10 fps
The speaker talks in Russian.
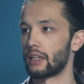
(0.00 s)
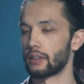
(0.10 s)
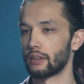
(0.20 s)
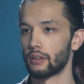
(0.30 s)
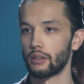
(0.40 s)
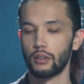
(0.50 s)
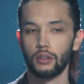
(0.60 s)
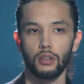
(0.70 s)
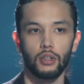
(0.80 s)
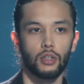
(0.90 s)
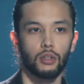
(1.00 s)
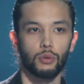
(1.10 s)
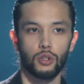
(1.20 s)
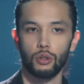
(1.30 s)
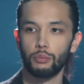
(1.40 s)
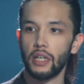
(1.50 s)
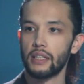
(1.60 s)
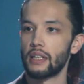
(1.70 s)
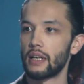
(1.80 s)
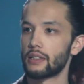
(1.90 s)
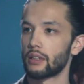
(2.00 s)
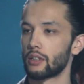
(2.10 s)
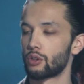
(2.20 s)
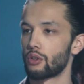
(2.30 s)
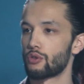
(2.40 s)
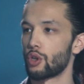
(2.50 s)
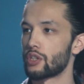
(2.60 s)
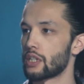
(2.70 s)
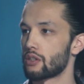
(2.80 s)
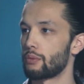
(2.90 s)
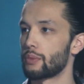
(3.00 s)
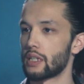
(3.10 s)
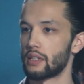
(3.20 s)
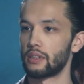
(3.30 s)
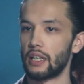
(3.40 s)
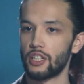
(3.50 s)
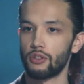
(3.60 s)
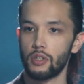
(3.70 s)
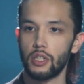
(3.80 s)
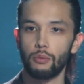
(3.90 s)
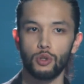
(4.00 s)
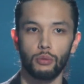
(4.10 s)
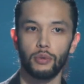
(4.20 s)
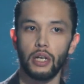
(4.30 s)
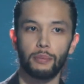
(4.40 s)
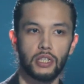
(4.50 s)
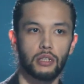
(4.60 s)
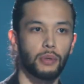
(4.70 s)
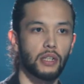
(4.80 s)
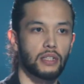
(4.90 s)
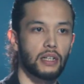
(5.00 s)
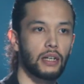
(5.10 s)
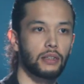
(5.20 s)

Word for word: рано. Просто у меня дядя, который все детство меня задрачивал с тем, чтобы я просыпался